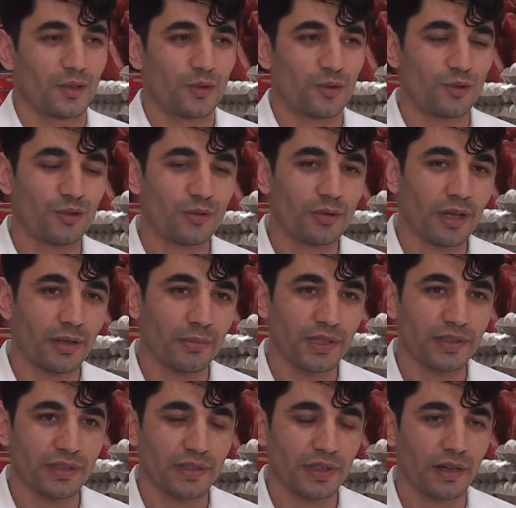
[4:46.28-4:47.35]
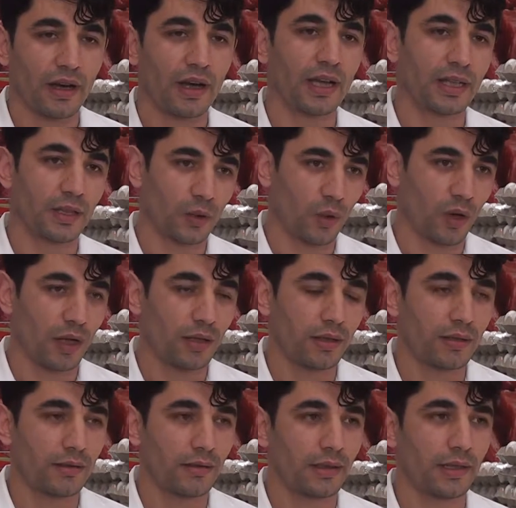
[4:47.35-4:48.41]
Sucuklarımız gayet doğal,
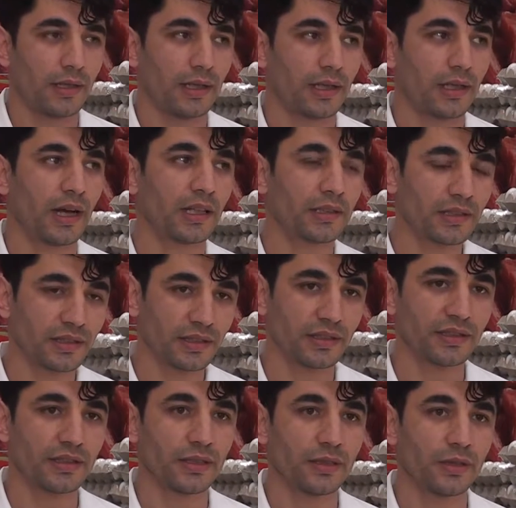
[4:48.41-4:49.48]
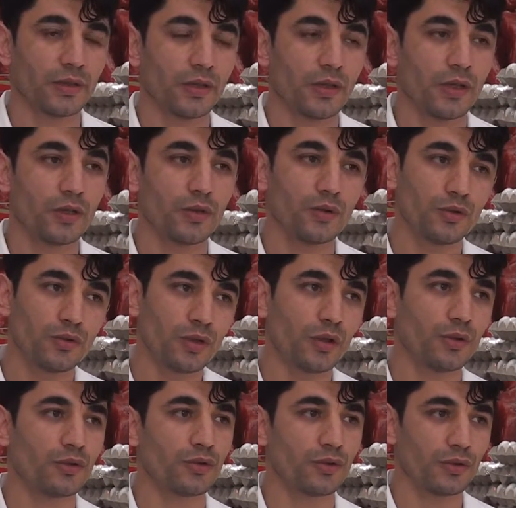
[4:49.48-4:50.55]
e, katkısız, yüzde
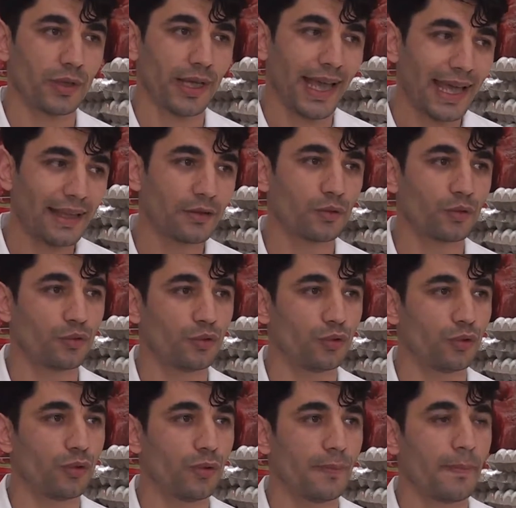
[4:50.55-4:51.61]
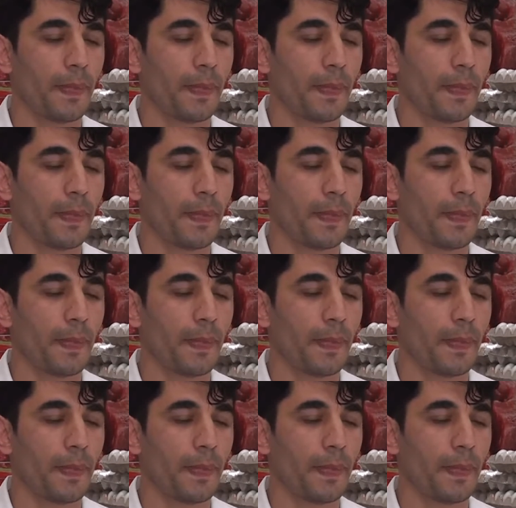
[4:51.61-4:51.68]
yüz et sucuğu.